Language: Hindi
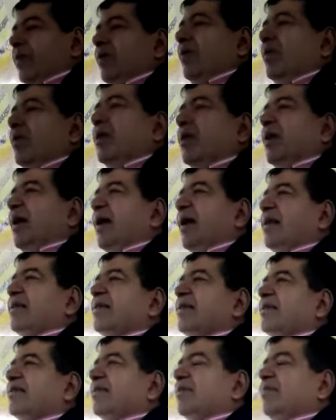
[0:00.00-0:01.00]
और कान
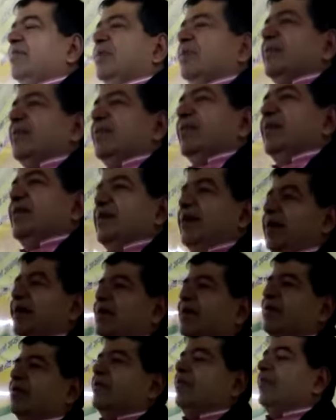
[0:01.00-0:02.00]
की समस्या
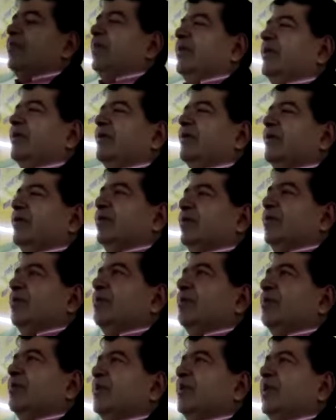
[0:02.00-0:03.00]
ज़्यादा उत्पन्न हो
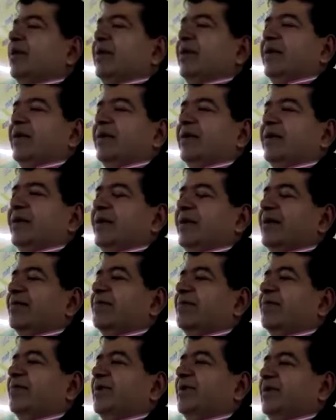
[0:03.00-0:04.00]
उसके लिए ठंड
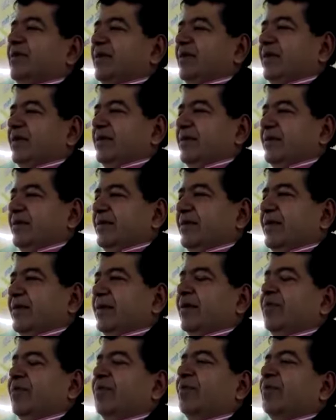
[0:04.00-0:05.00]
से बचना चाहिए
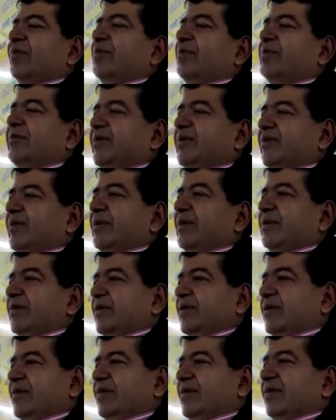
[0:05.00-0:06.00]
कफ कोल्ड से
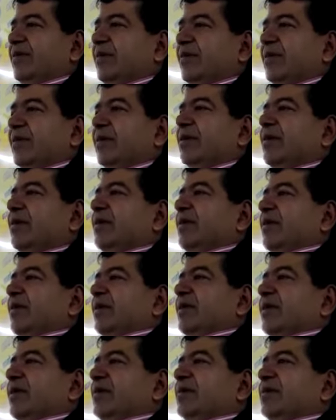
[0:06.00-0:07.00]
बचना चाहिए
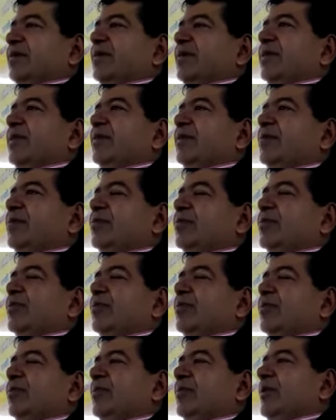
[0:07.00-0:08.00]
इसीलिए जो
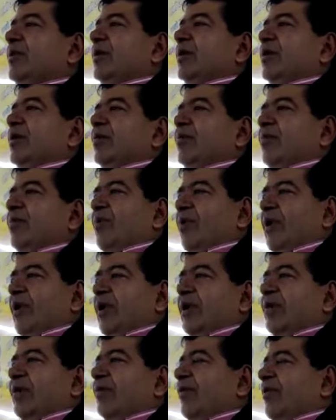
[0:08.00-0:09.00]

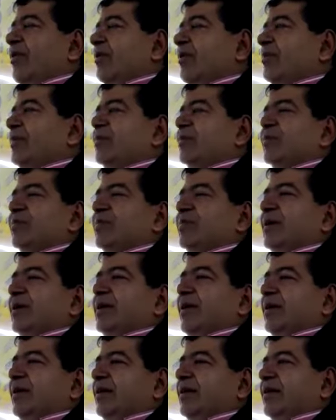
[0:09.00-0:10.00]
मॉर्निंग वॉक में सुबह
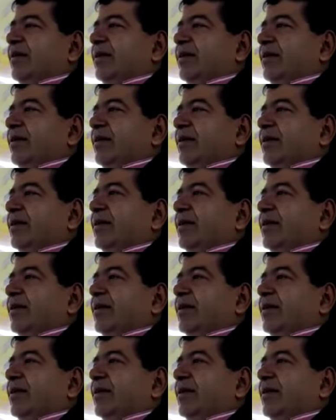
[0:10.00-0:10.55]
जाते हैं